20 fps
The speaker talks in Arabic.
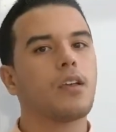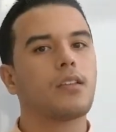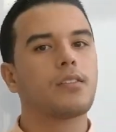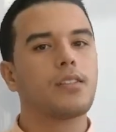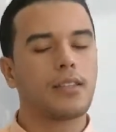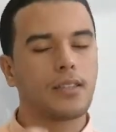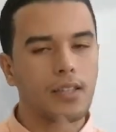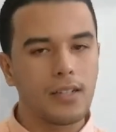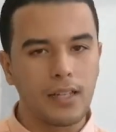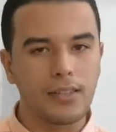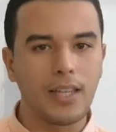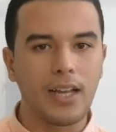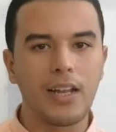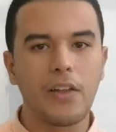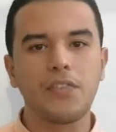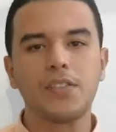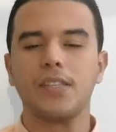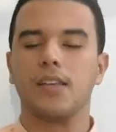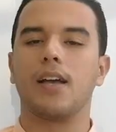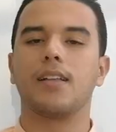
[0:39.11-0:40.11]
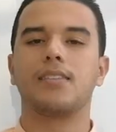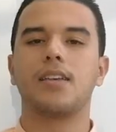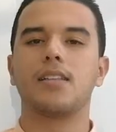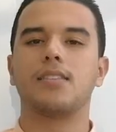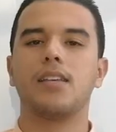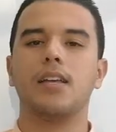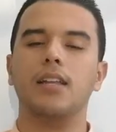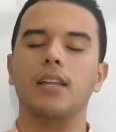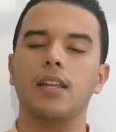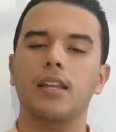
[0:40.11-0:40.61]
تعطينا الدالة في صيغتها
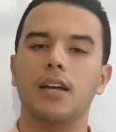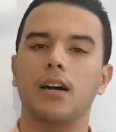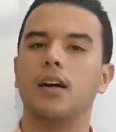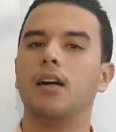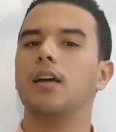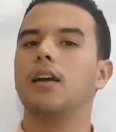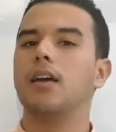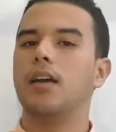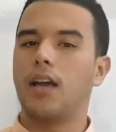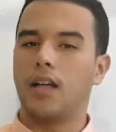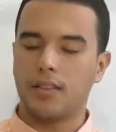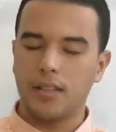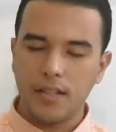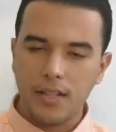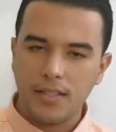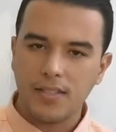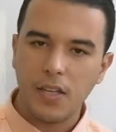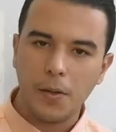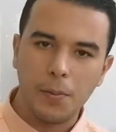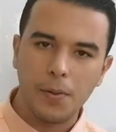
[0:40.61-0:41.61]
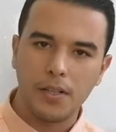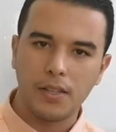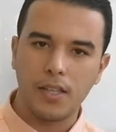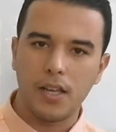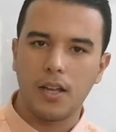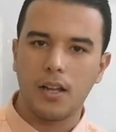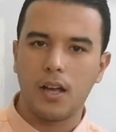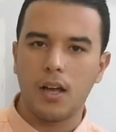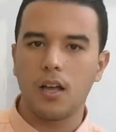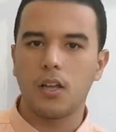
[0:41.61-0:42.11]
تحليليه يعطينا التعبير
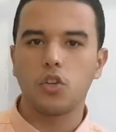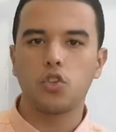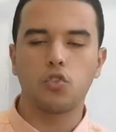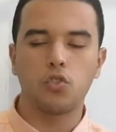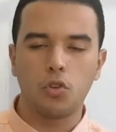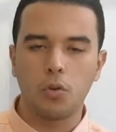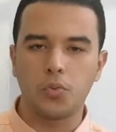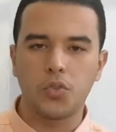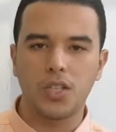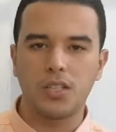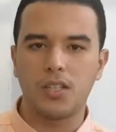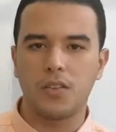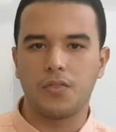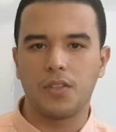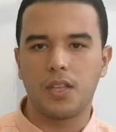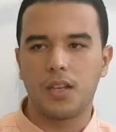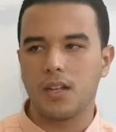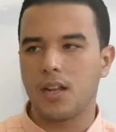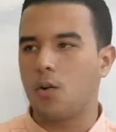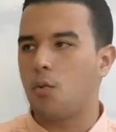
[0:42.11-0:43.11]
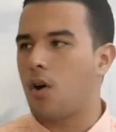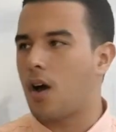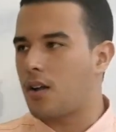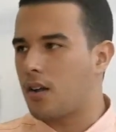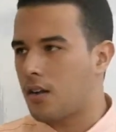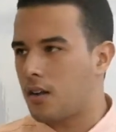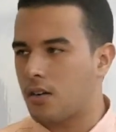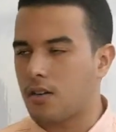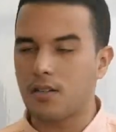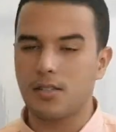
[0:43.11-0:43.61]
ديالها شنو لوبجيكتيف ديالنا هو
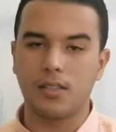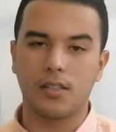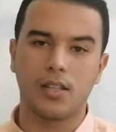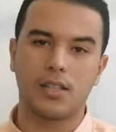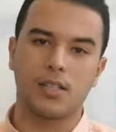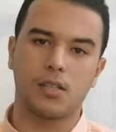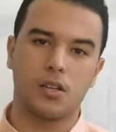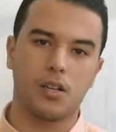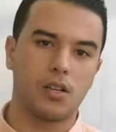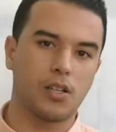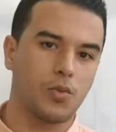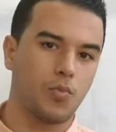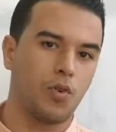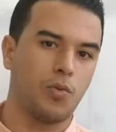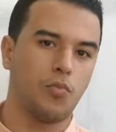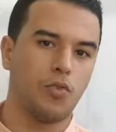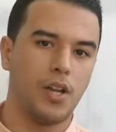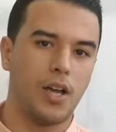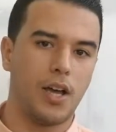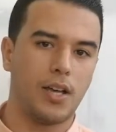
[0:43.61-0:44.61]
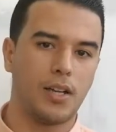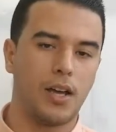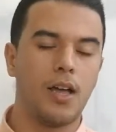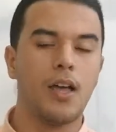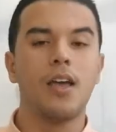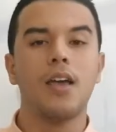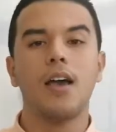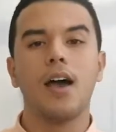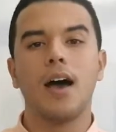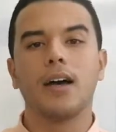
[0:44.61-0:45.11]
اننا نرسموا المنحنى
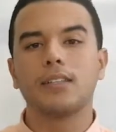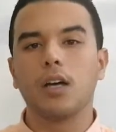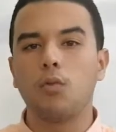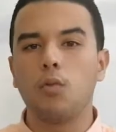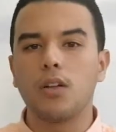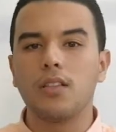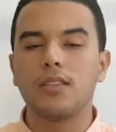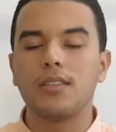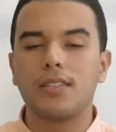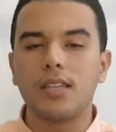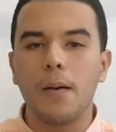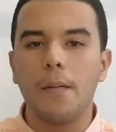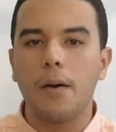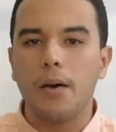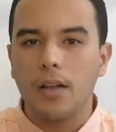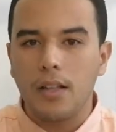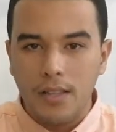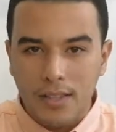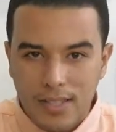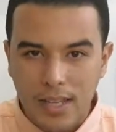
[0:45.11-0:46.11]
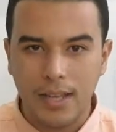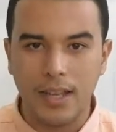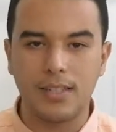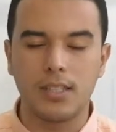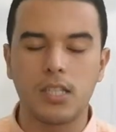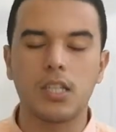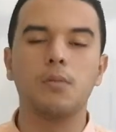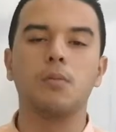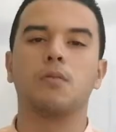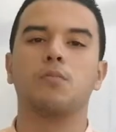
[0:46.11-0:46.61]
هذا هو انت انت
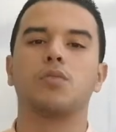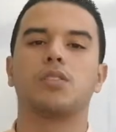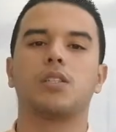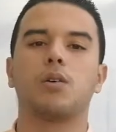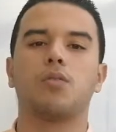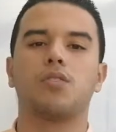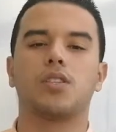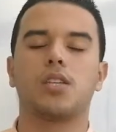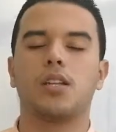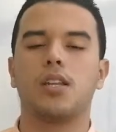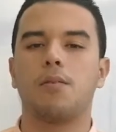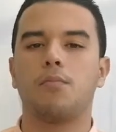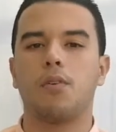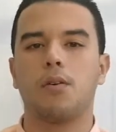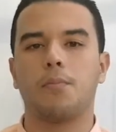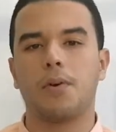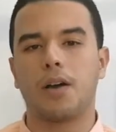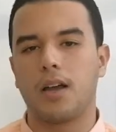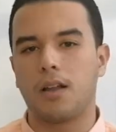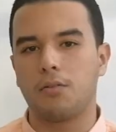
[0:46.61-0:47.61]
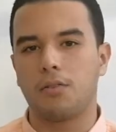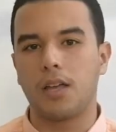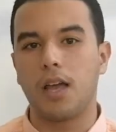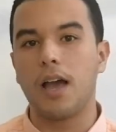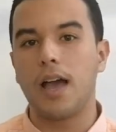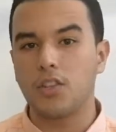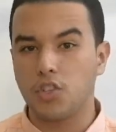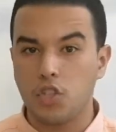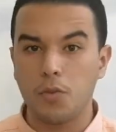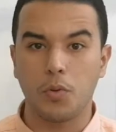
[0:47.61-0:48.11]
كتلميذ المستوى الثاني بكالوريا
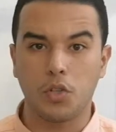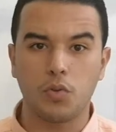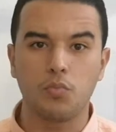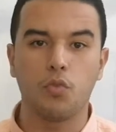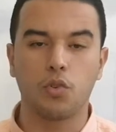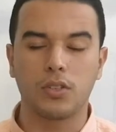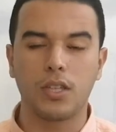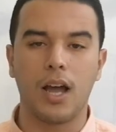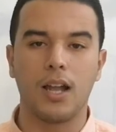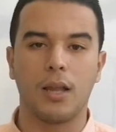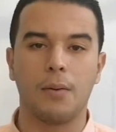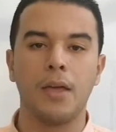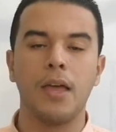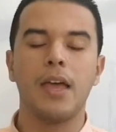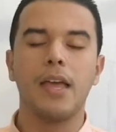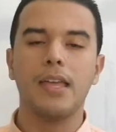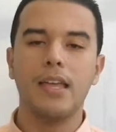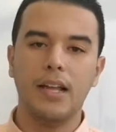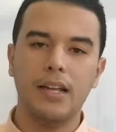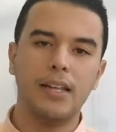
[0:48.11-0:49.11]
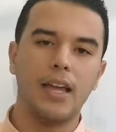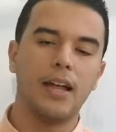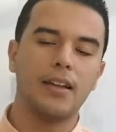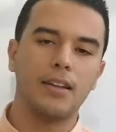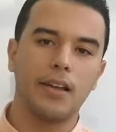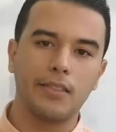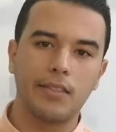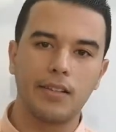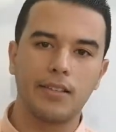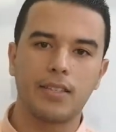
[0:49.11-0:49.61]
هذا الشيء باش مطالب يعني
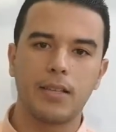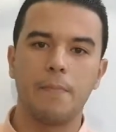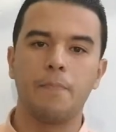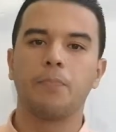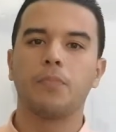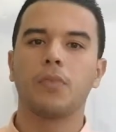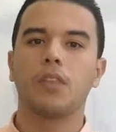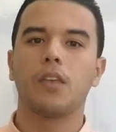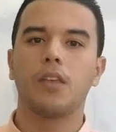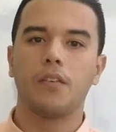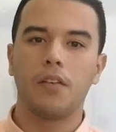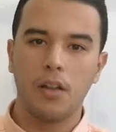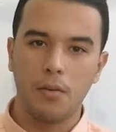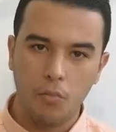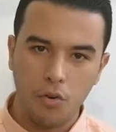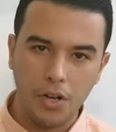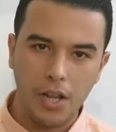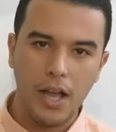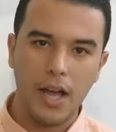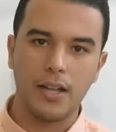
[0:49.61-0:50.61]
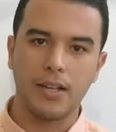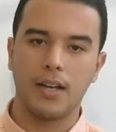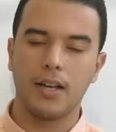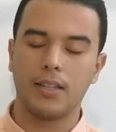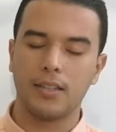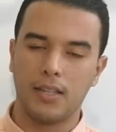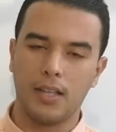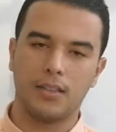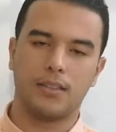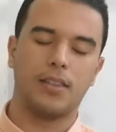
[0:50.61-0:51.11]
انك ترسم المنحنى
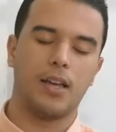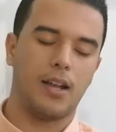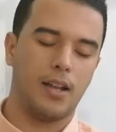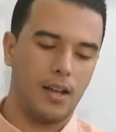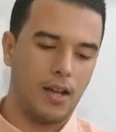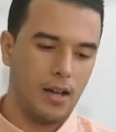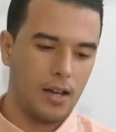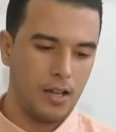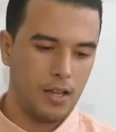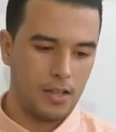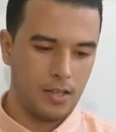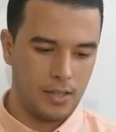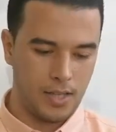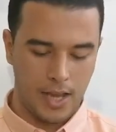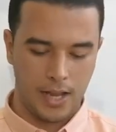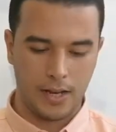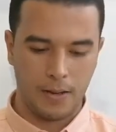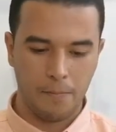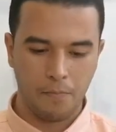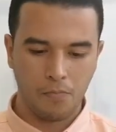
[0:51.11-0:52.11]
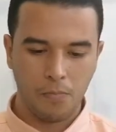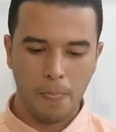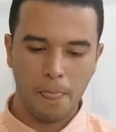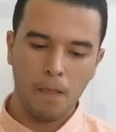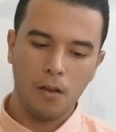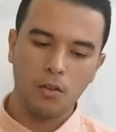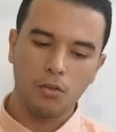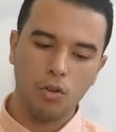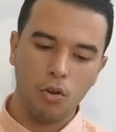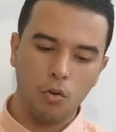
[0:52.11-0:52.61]
ديال الداله ديالك
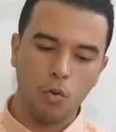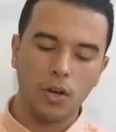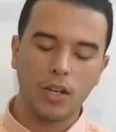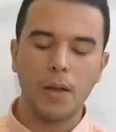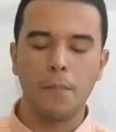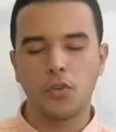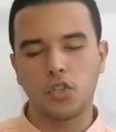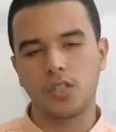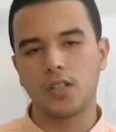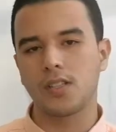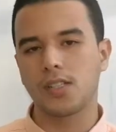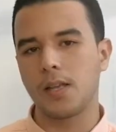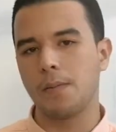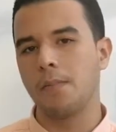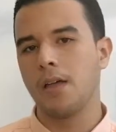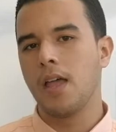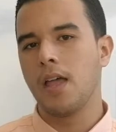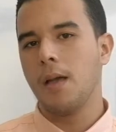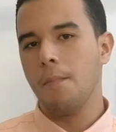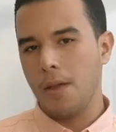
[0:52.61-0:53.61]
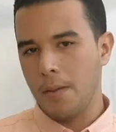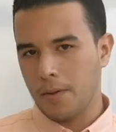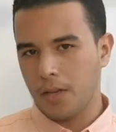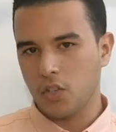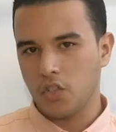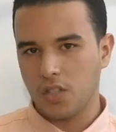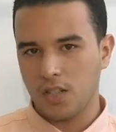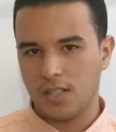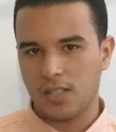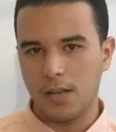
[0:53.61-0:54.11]
دونك ولكن باش ترسم ما
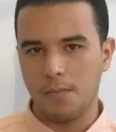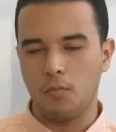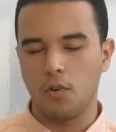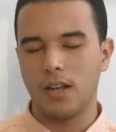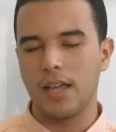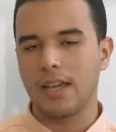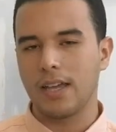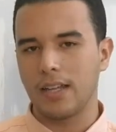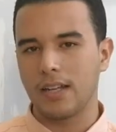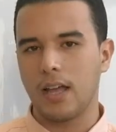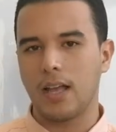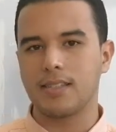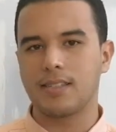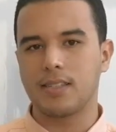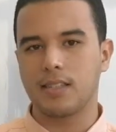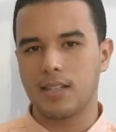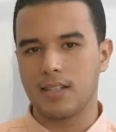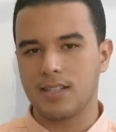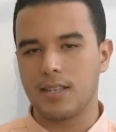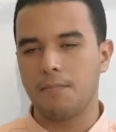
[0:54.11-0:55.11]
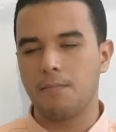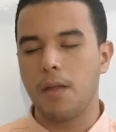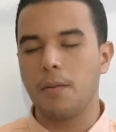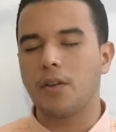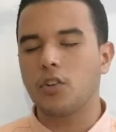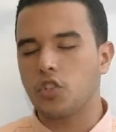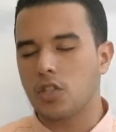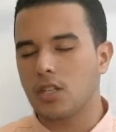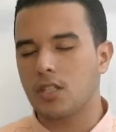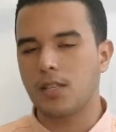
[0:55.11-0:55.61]
يمكنش ترسم ولكن خاصك ترسم ما
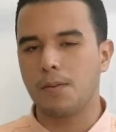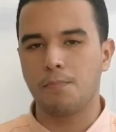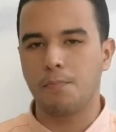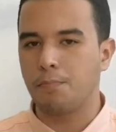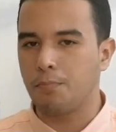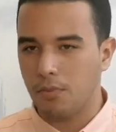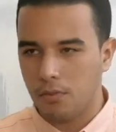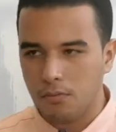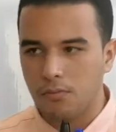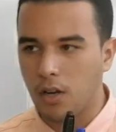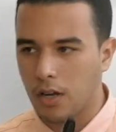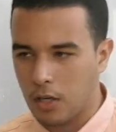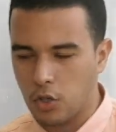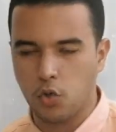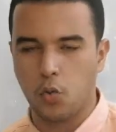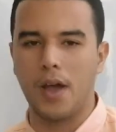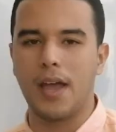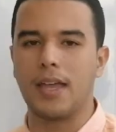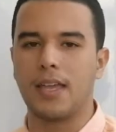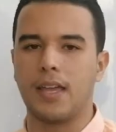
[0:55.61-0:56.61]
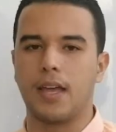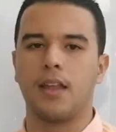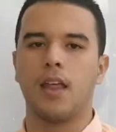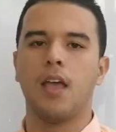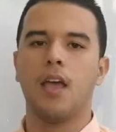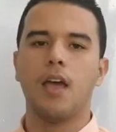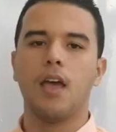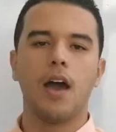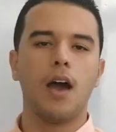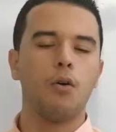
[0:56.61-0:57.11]
يمكنش ترسم عشوائيا
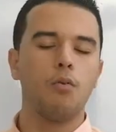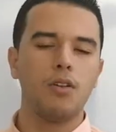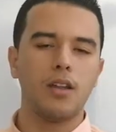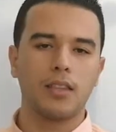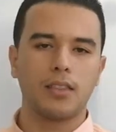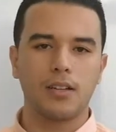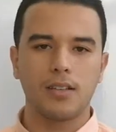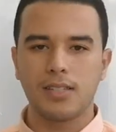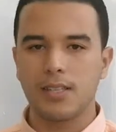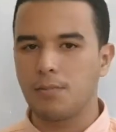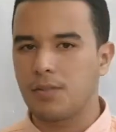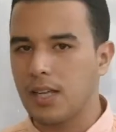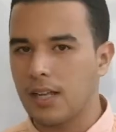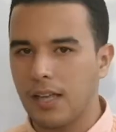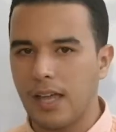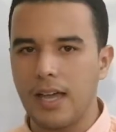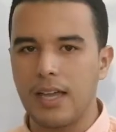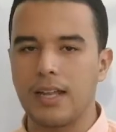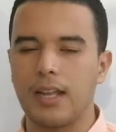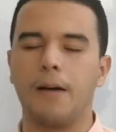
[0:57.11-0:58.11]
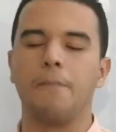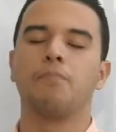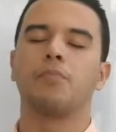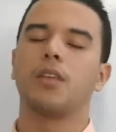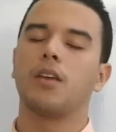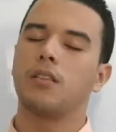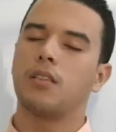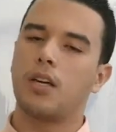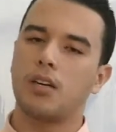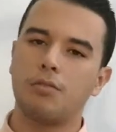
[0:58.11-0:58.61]
او لا ترسم تلقائي لا
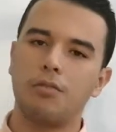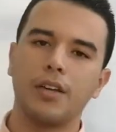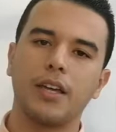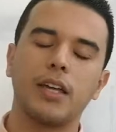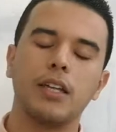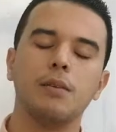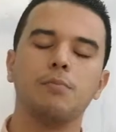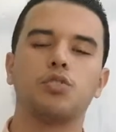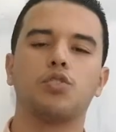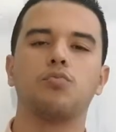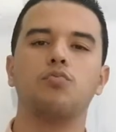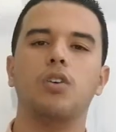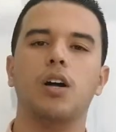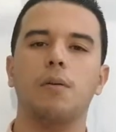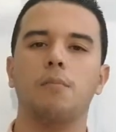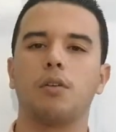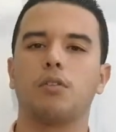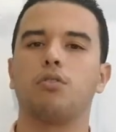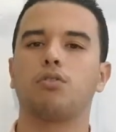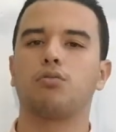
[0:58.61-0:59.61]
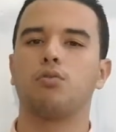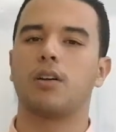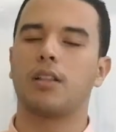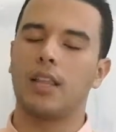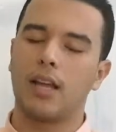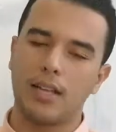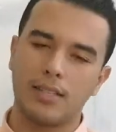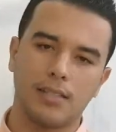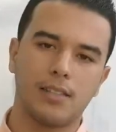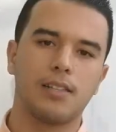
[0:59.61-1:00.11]
ضروري كاين مجموعه من الخطوات
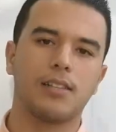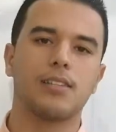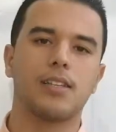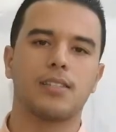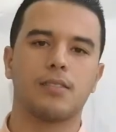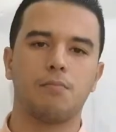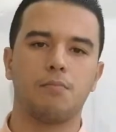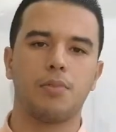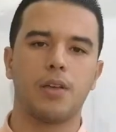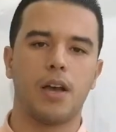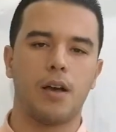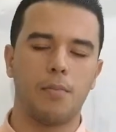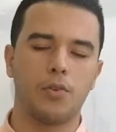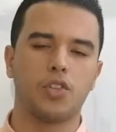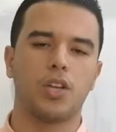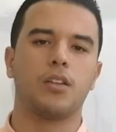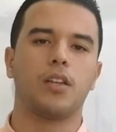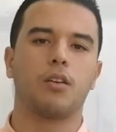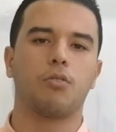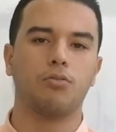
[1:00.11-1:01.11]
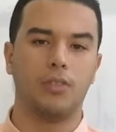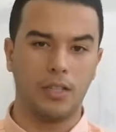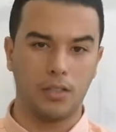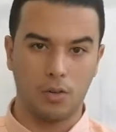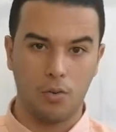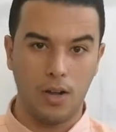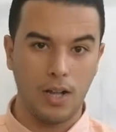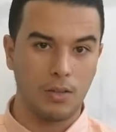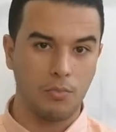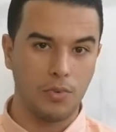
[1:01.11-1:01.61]
اللي خاصك تلتزم بها باش ان يكون
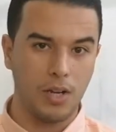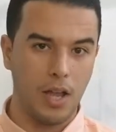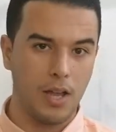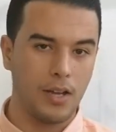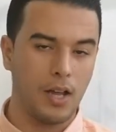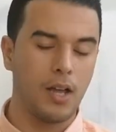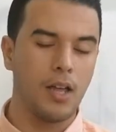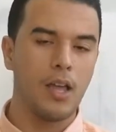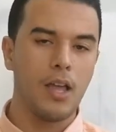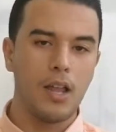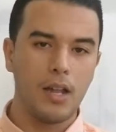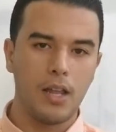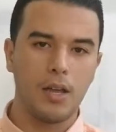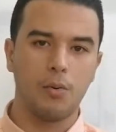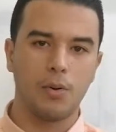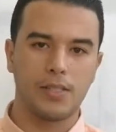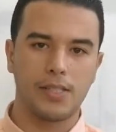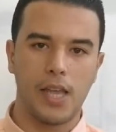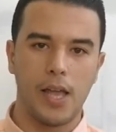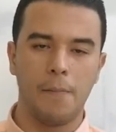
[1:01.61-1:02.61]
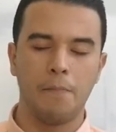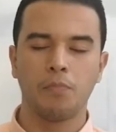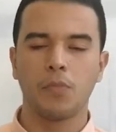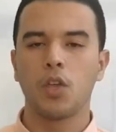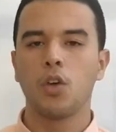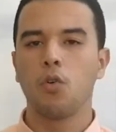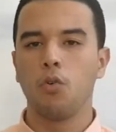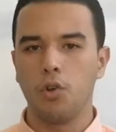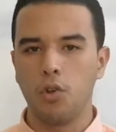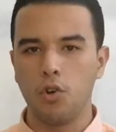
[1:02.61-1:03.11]
عندك واحد المنحنى اللي هو صحيح
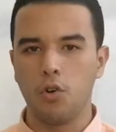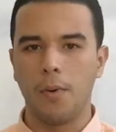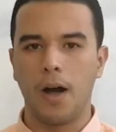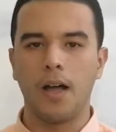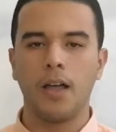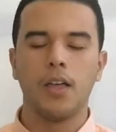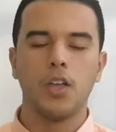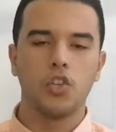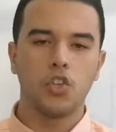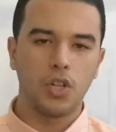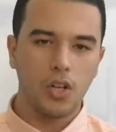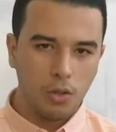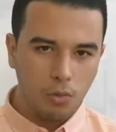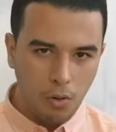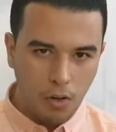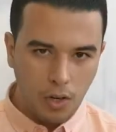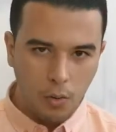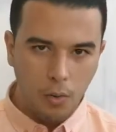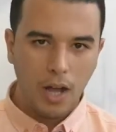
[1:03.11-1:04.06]
واليوم جينا ندوي على